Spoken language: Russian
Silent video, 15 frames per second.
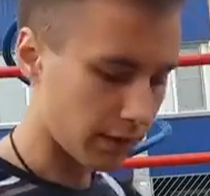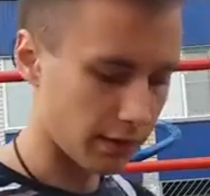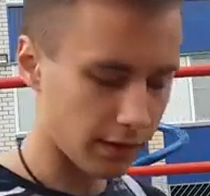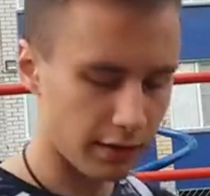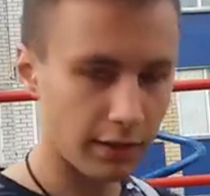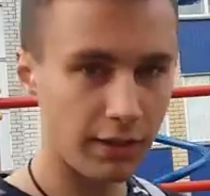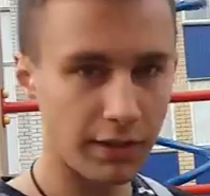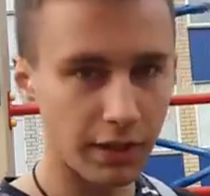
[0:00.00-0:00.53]

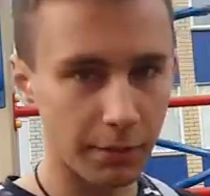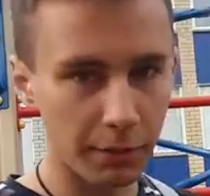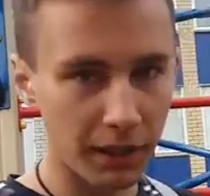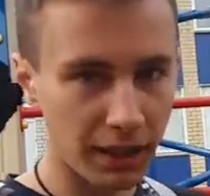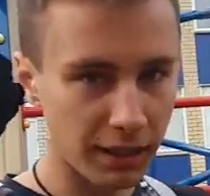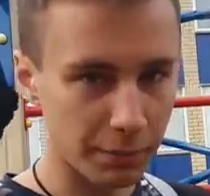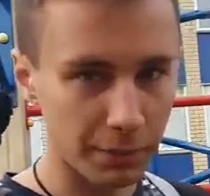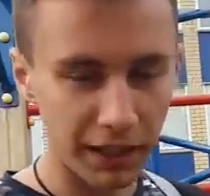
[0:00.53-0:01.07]
Зацените
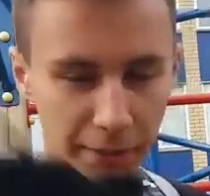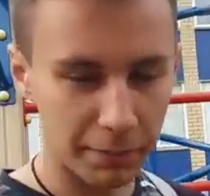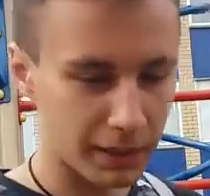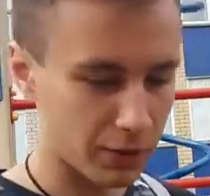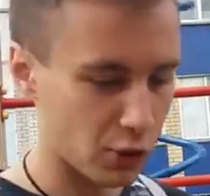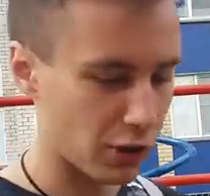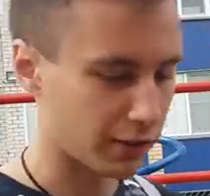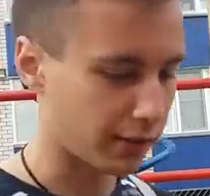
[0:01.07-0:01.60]
апгрейд моих
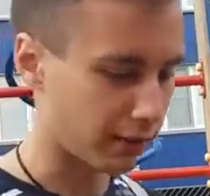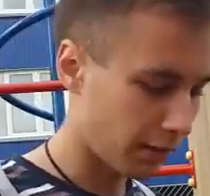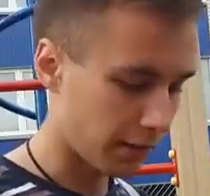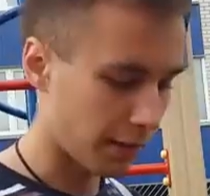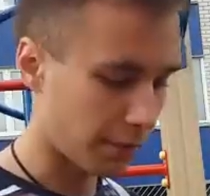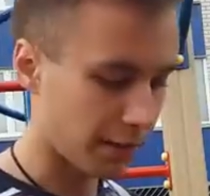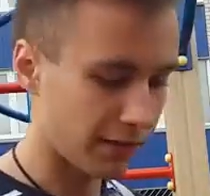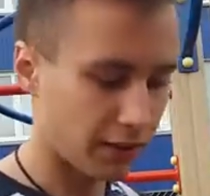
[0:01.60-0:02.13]
перчаток.
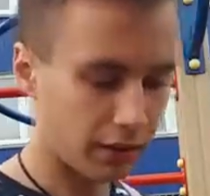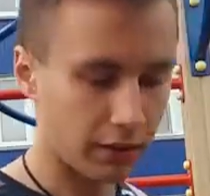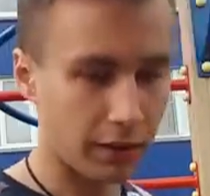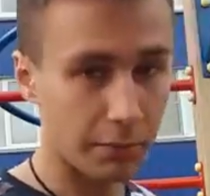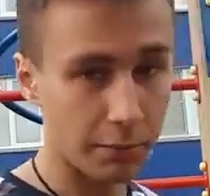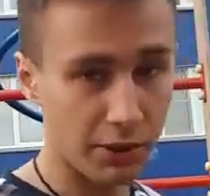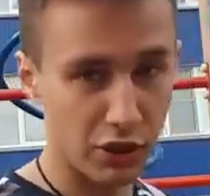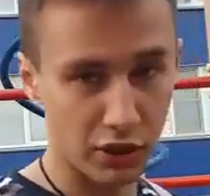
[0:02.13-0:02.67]
Я поверх
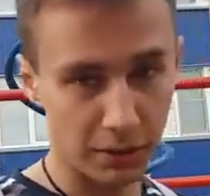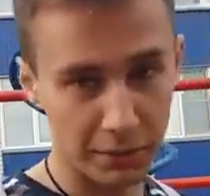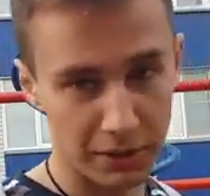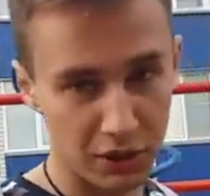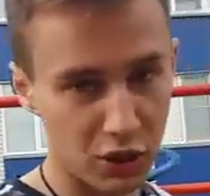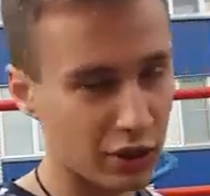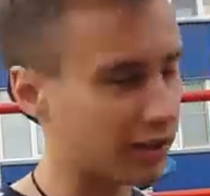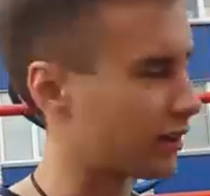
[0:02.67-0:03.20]
обычных
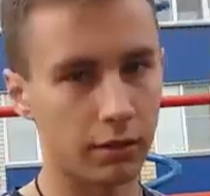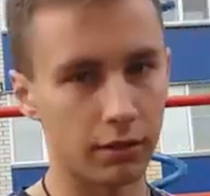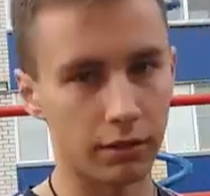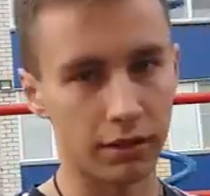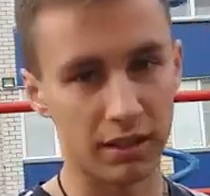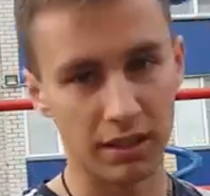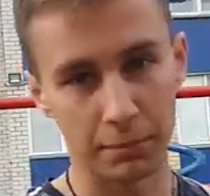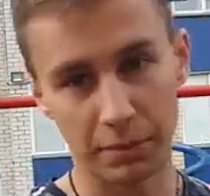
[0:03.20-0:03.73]
перчаток
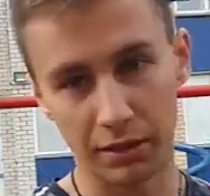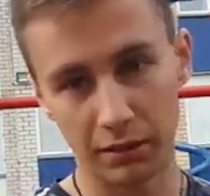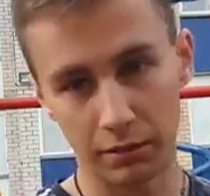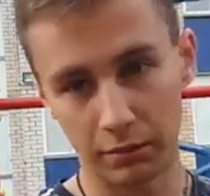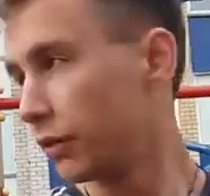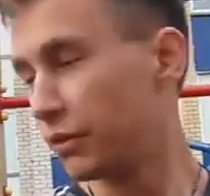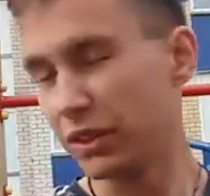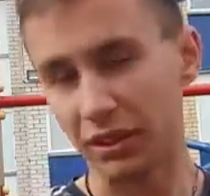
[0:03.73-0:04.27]
нацепил
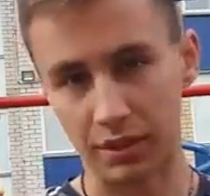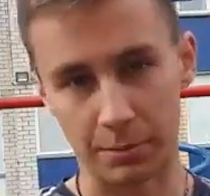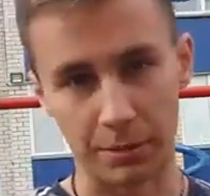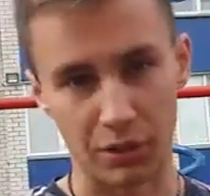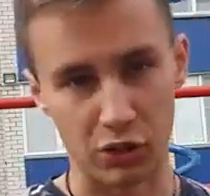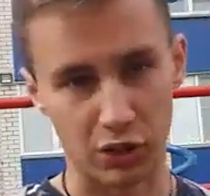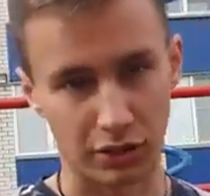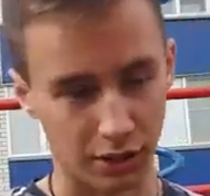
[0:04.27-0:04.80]

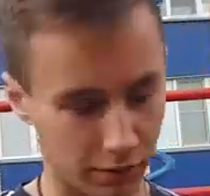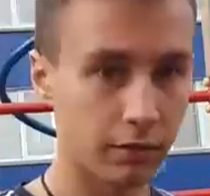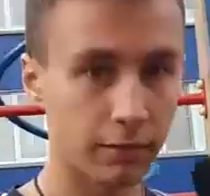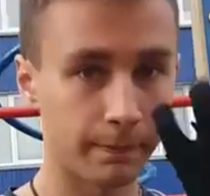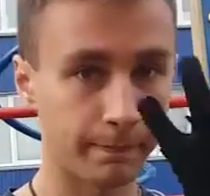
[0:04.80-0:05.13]
фитнес-перчатки.